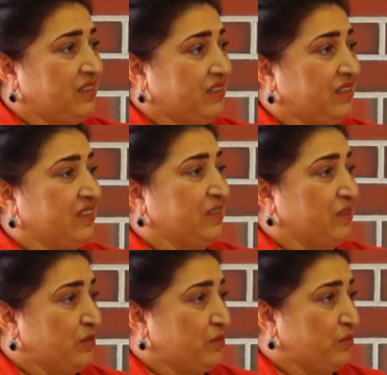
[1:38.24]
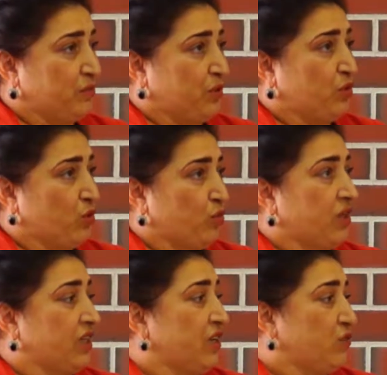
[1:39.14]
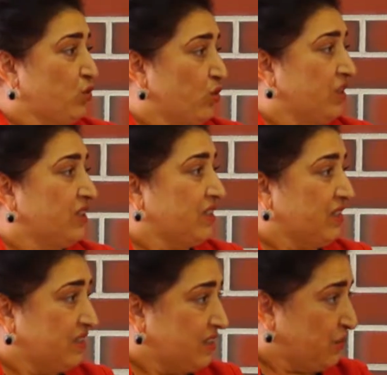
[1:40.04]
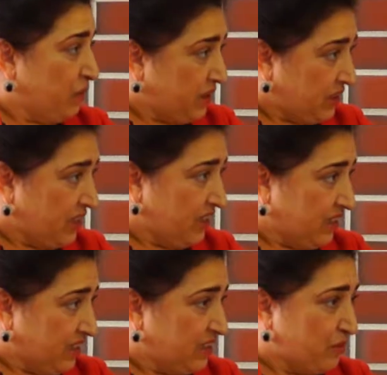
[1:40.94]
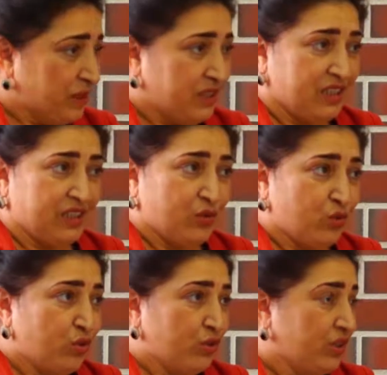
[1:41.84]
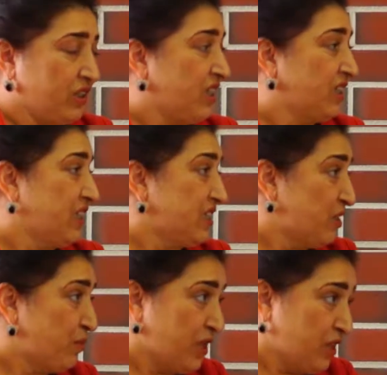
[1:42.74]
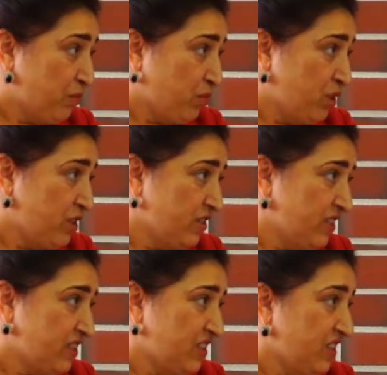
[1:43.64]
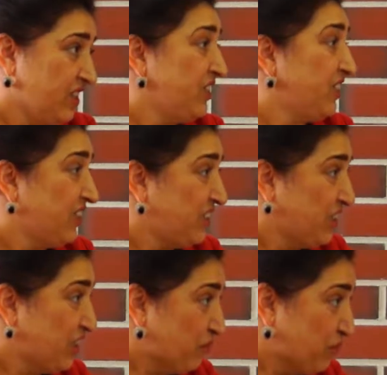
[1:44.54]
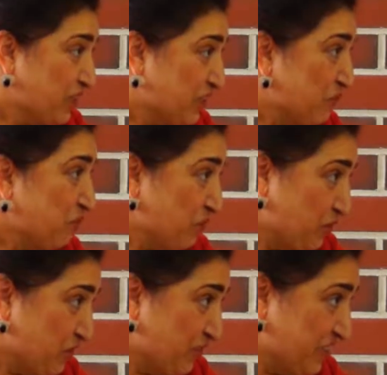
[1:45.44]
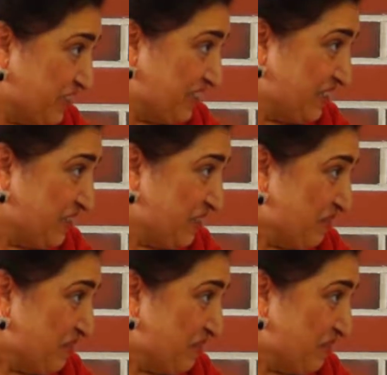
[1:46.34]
Э, при том, как я все это смотрела, смотрела, но никогда сама не пользовалась и не хотела бы даже пользоваться –